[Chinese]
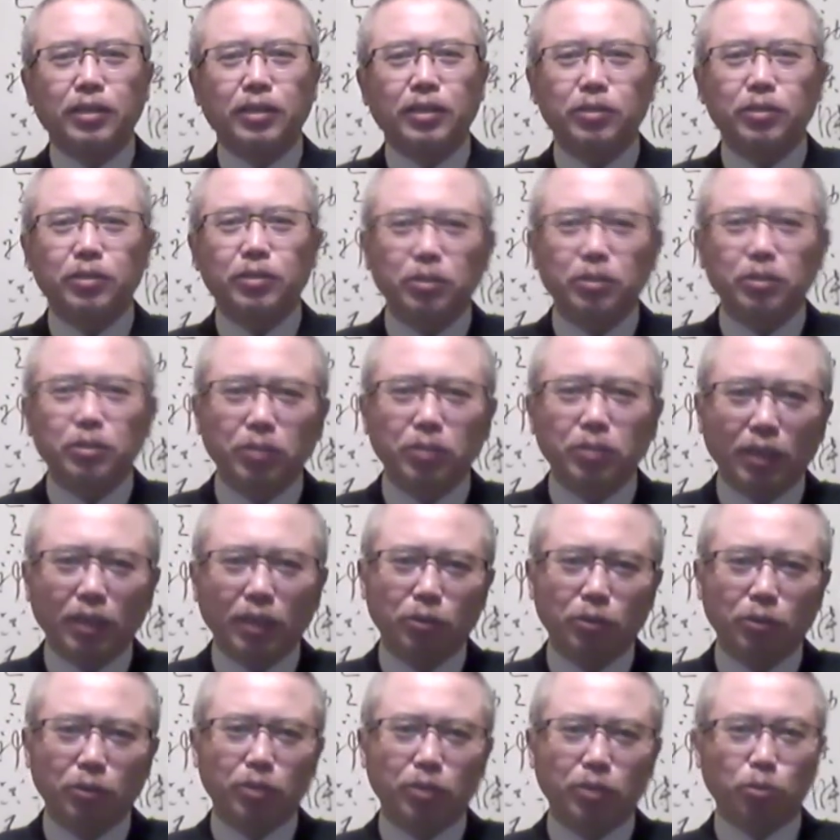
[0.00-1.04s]
就是因为他
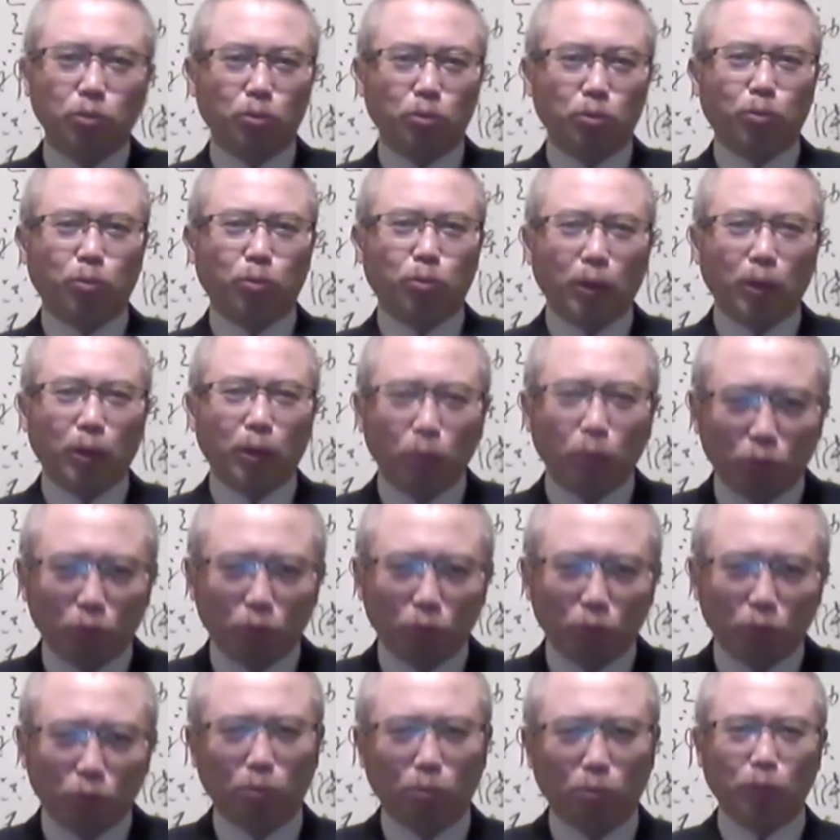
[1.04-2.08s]
觉得中国外汇
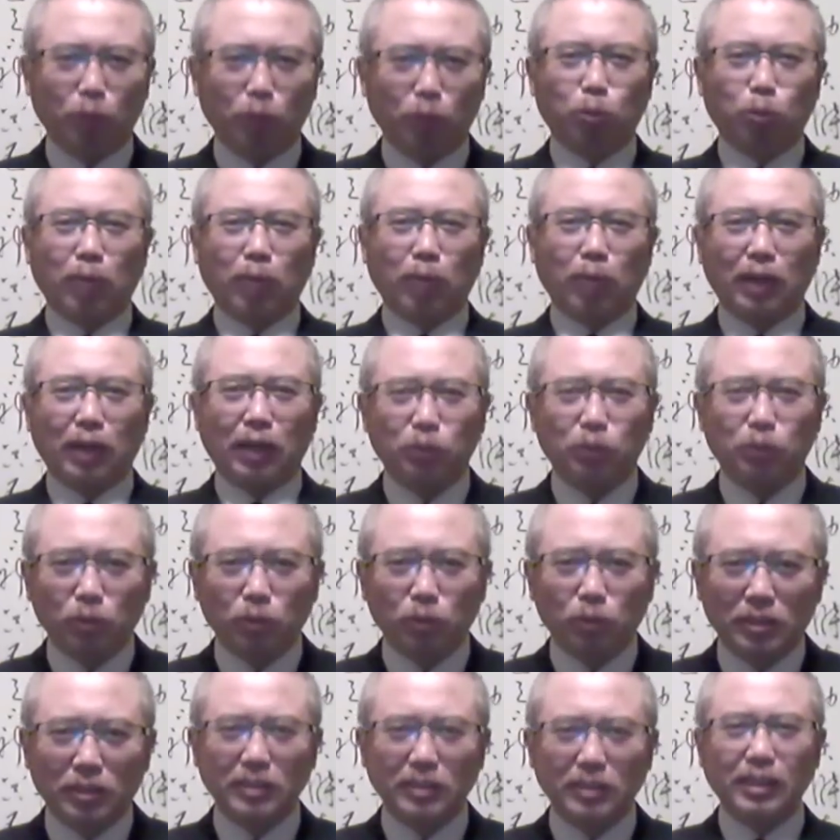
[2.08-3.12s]
储备多嘛，有
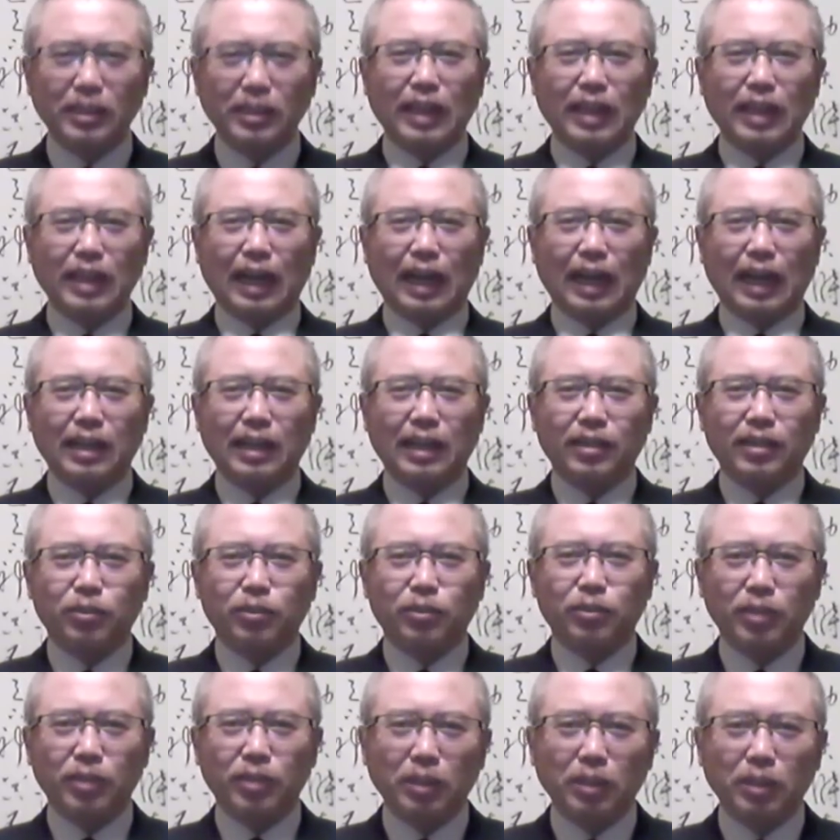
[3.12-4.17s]
实力啊，
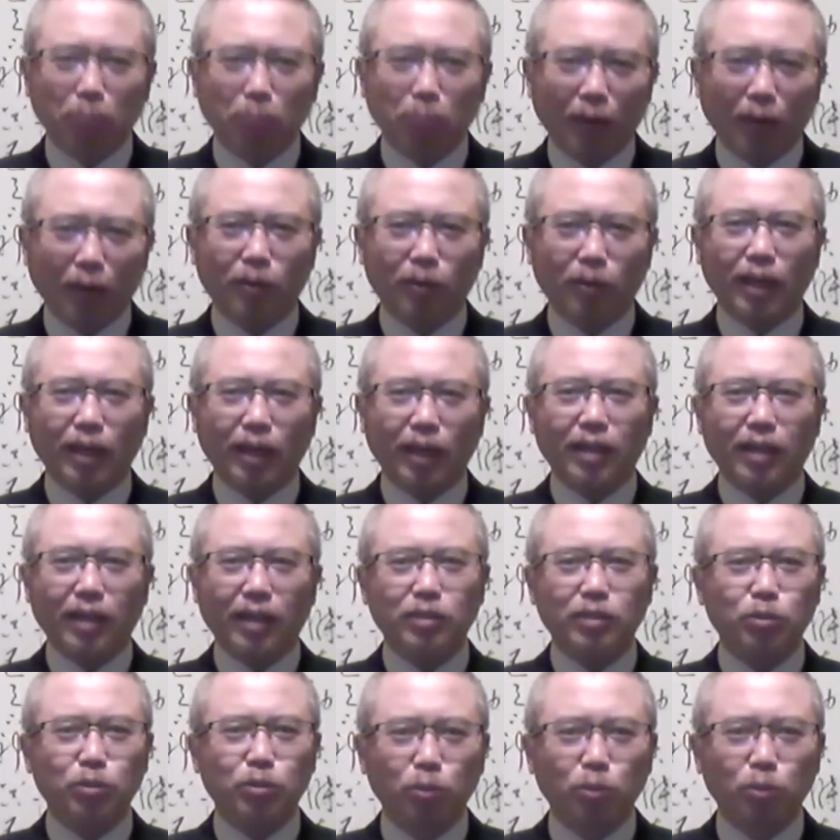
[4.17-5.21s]
所以一拍脑袋
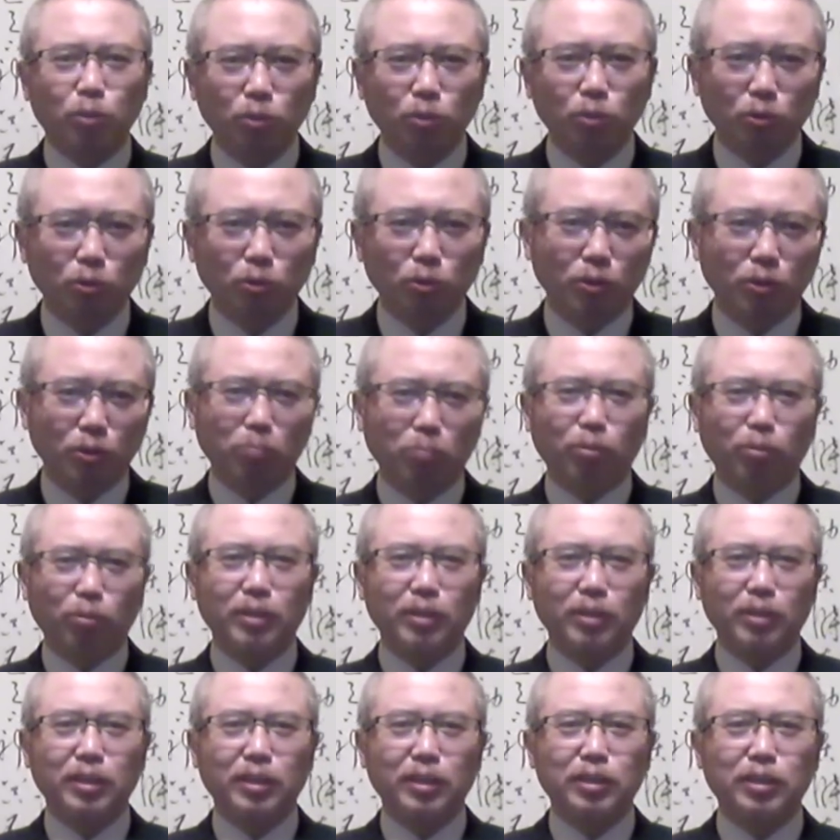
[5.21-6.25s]
就匆匆宣布了
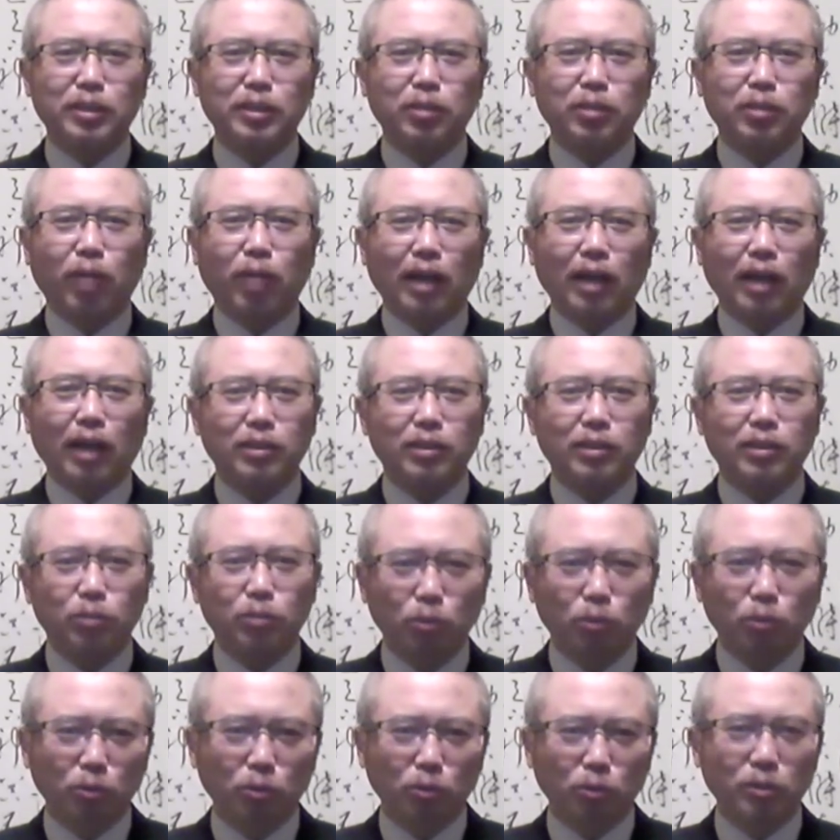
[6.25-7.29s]
这个计划，就
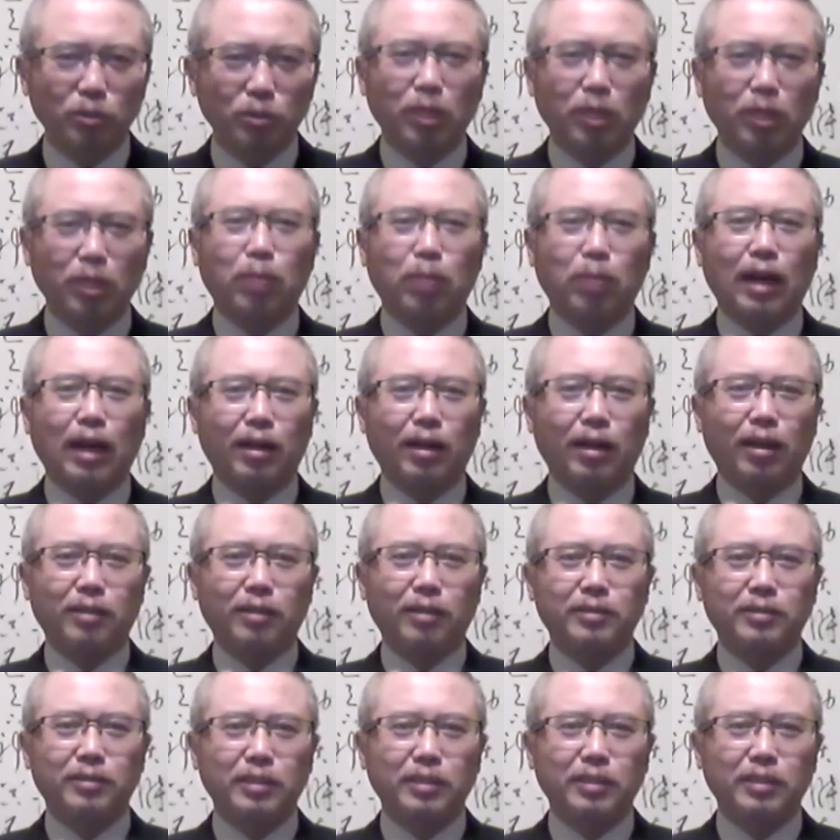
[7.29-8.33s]
匆匆上马了
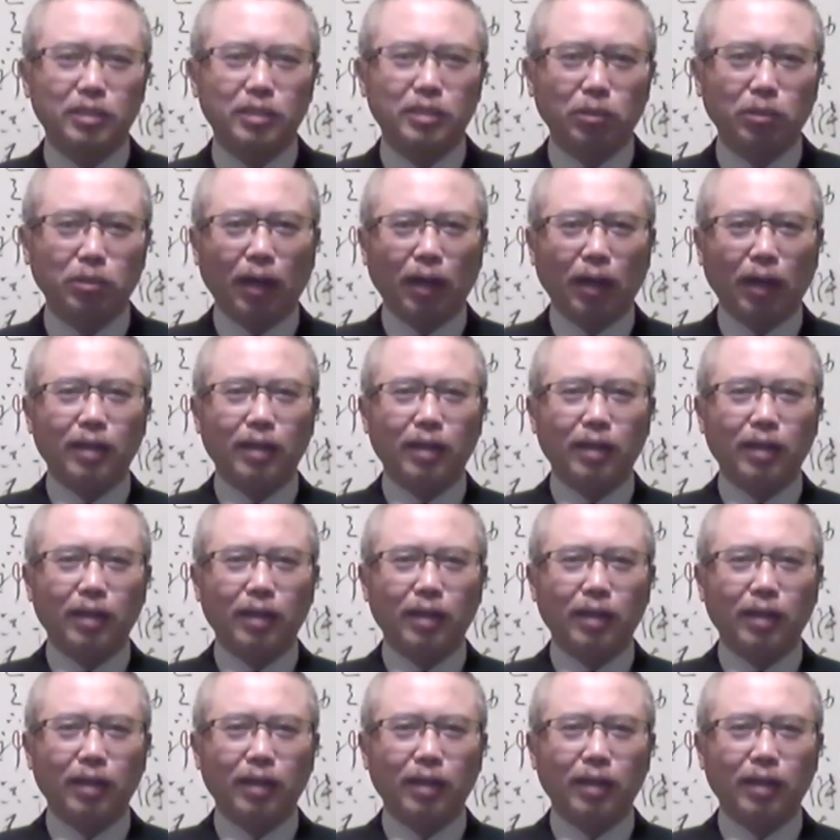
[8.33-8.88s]
这个计划。